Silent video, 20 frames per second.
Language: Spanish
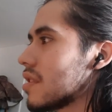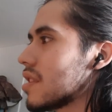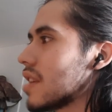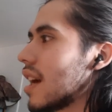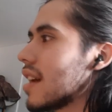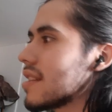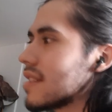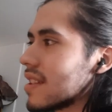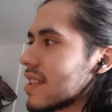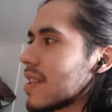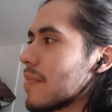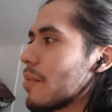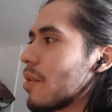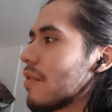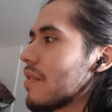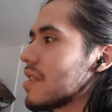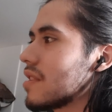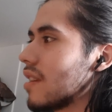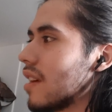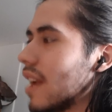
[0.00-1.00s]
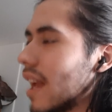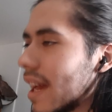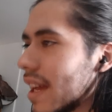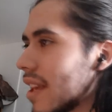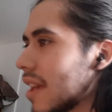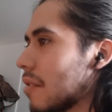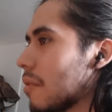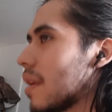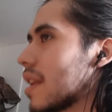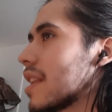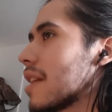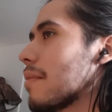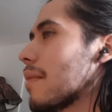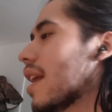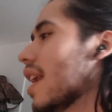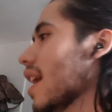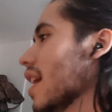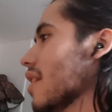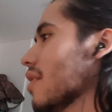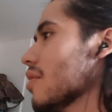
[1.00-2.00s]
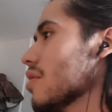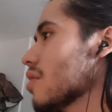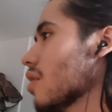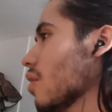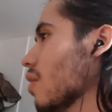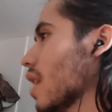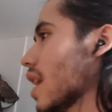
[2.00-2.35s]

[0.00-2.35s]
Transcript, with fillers: hacerse profesional aquí en Guatemala y no solo